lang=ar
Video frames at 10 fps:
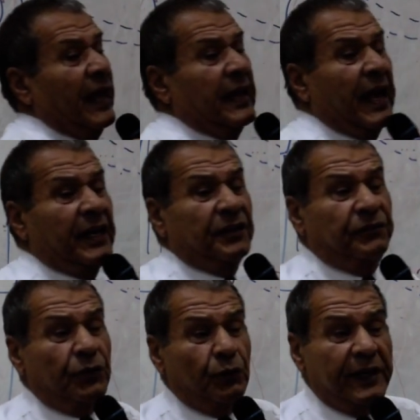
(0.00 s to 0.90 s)
لان
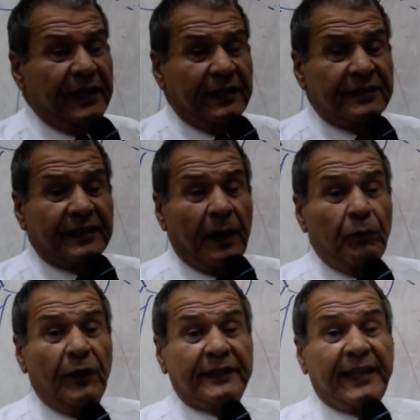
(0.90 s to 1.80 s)
في وينجد
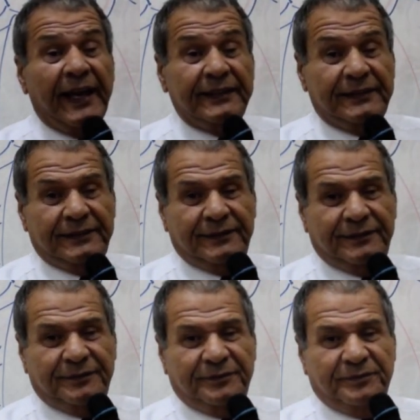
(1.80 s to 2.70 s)
سكابولا تاني
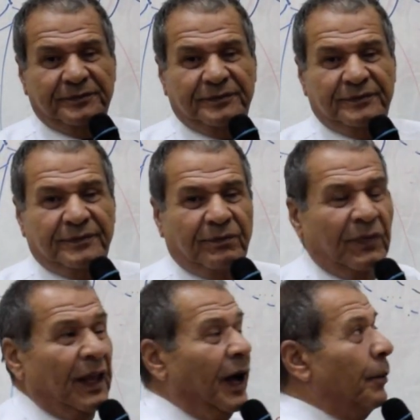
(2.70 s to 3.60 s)

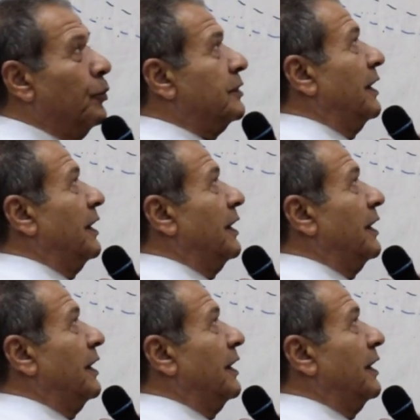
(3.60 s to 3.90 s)
ابص